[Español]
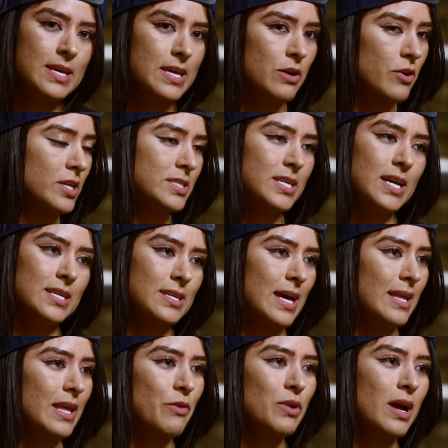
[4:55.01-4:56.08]
y ahora sí a,
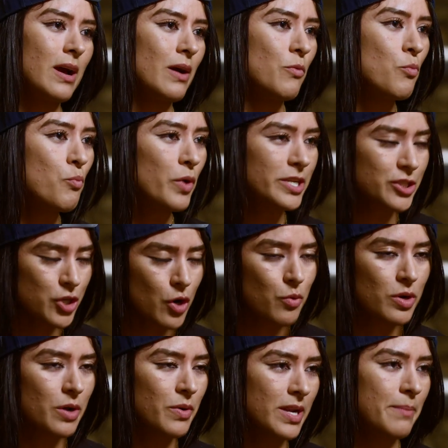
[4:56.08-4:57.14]
dar un buen show,
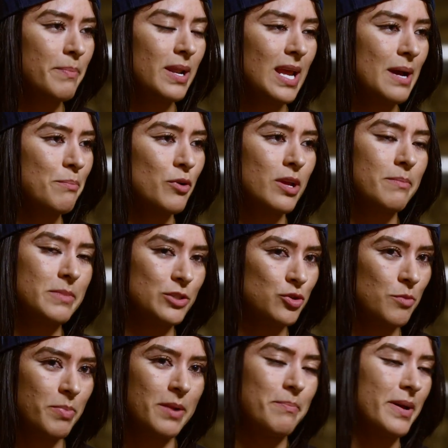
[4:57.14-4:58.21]
una buena pelea, porque me
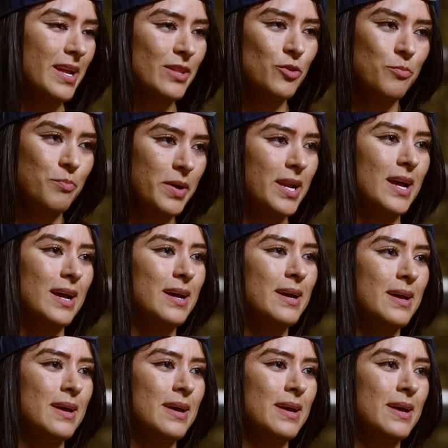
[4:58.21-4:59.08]
estoy preparando para,